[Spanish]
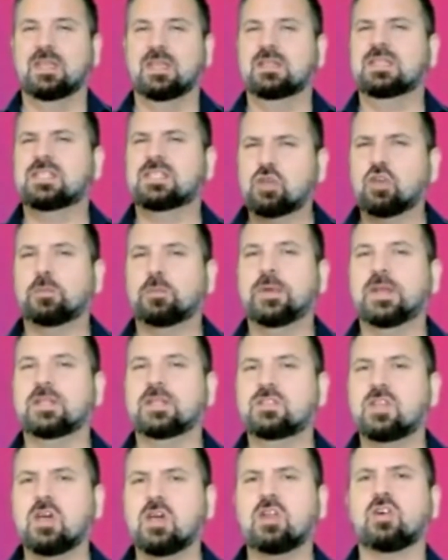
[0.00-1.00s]
¿Te
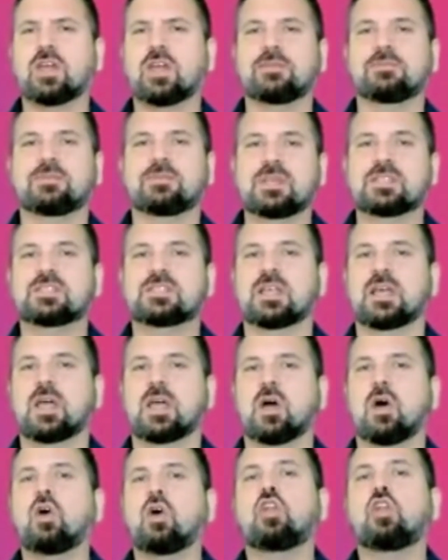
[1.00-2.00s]
sorprendió lo que
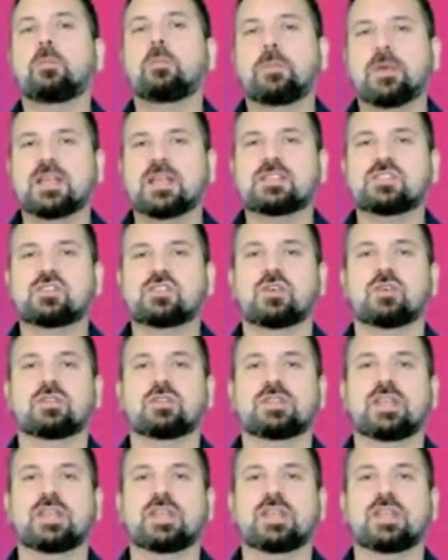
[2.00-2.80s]
viste o lo precios